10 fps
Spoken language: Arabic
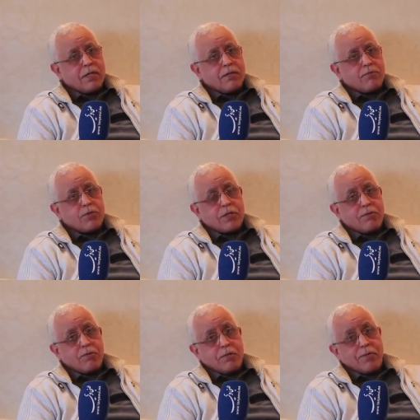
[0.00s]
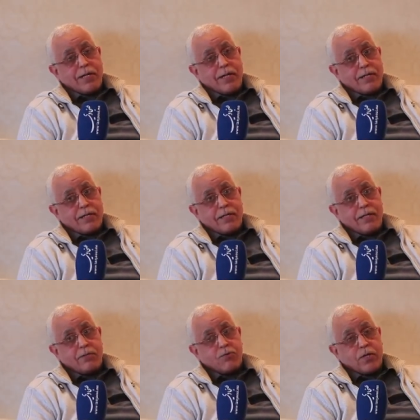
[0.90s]
المشكل هو دابا اللي عند
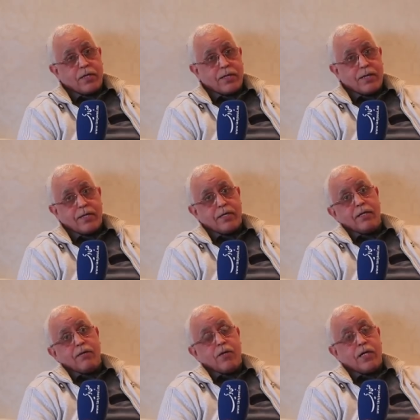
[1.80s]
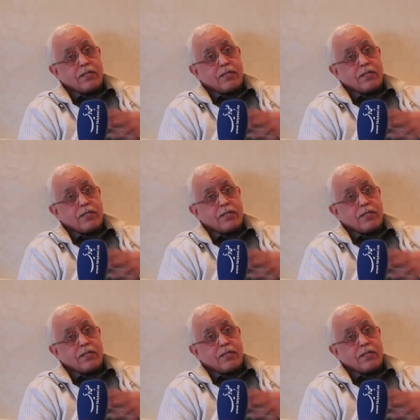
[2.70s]
الناس وعند العائله وعند